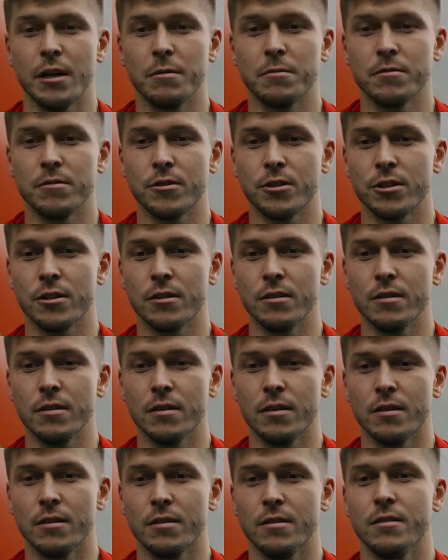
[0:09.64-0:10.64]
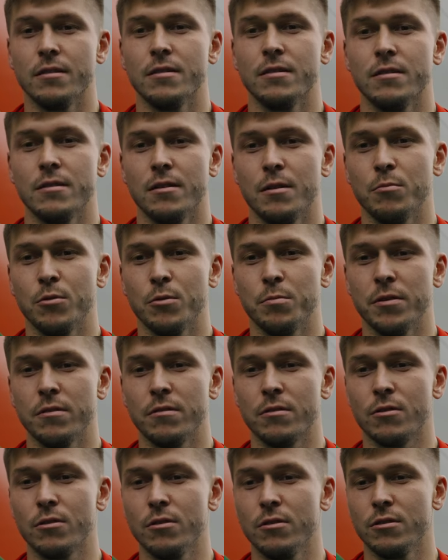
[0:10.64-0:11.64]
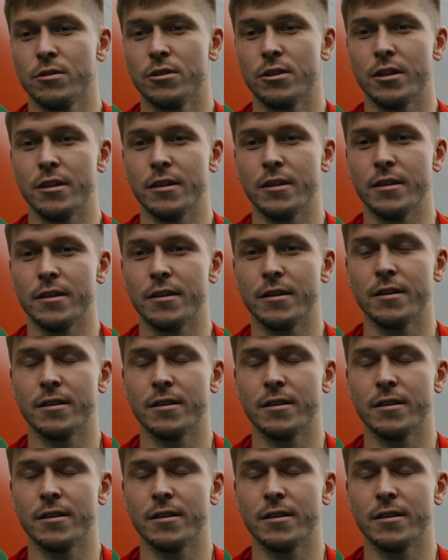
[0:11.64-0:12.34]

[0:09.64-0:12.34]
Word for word: травмы вышел, э, это мой первый гол, считай.